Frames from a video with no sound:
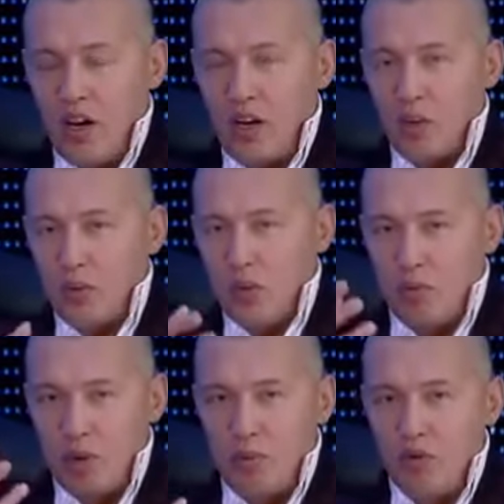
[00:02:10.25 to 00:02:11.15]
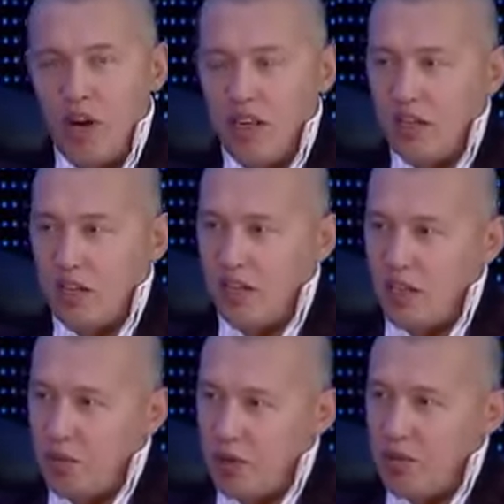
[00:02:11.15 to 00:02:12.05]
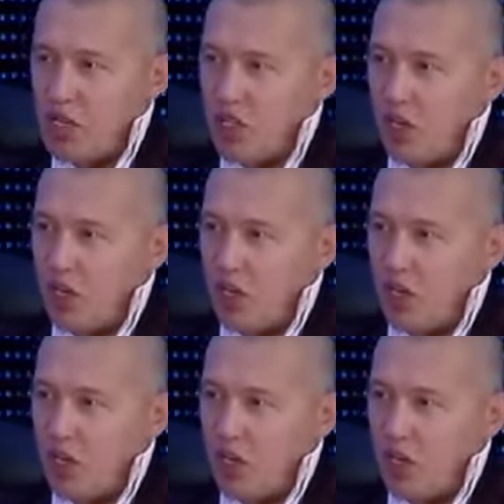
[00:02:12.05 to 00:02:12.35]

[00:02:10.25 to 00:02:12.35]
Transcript: оно будет пребывать. Лида, понимаешь,